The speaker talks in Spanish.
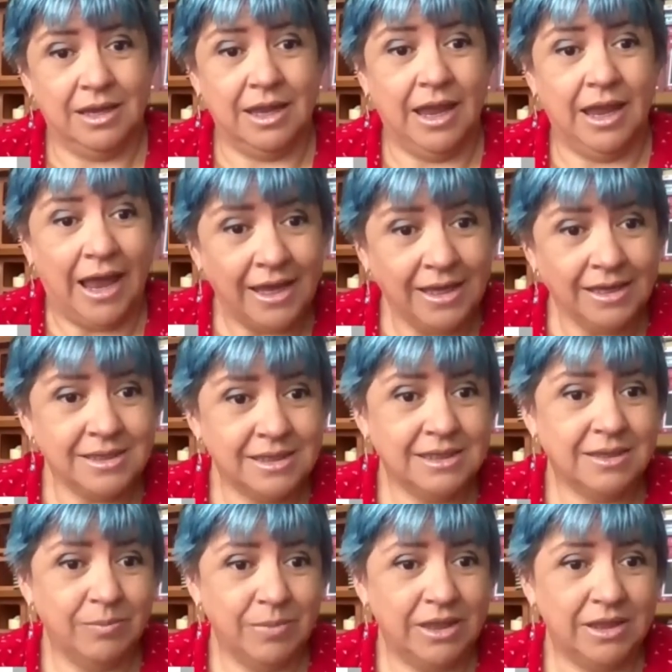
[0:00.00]
que ahí
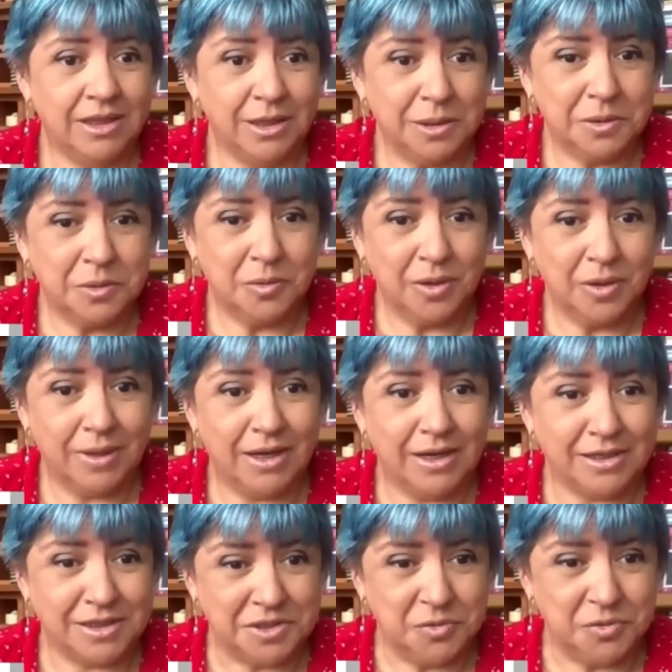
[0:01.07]
sí se mantiene todavía
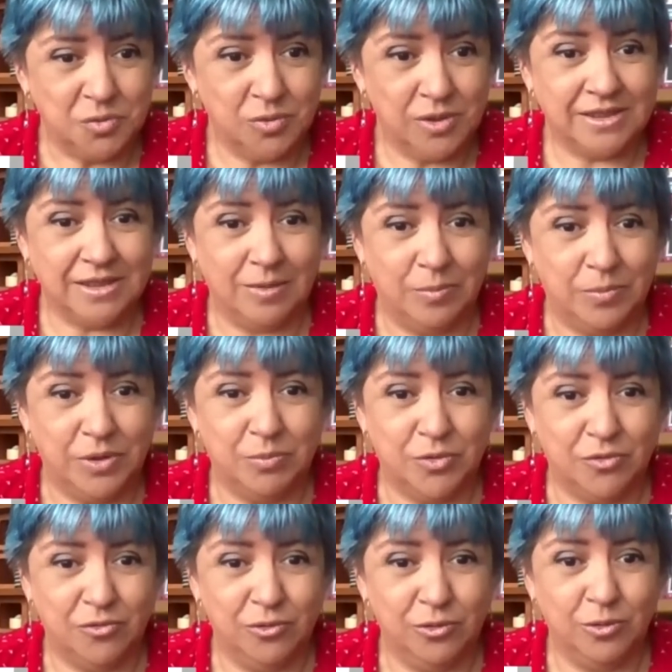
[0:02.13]
las estructuras del PRI
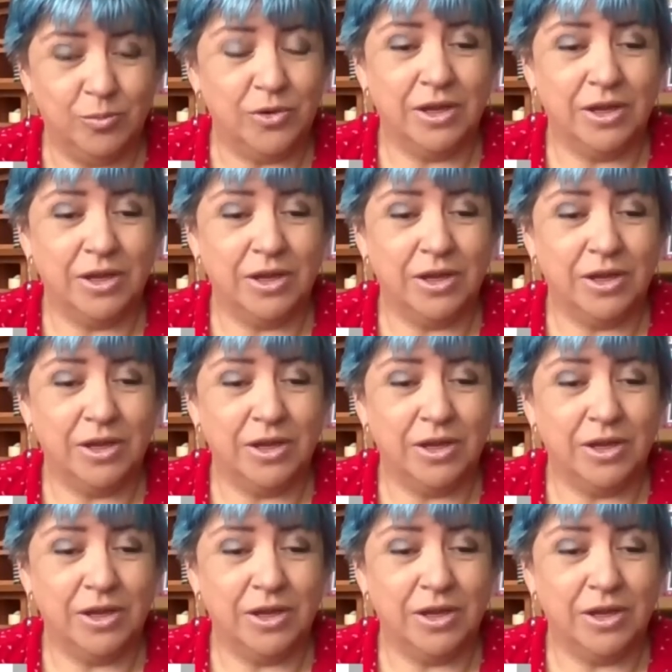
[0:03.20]
profundo,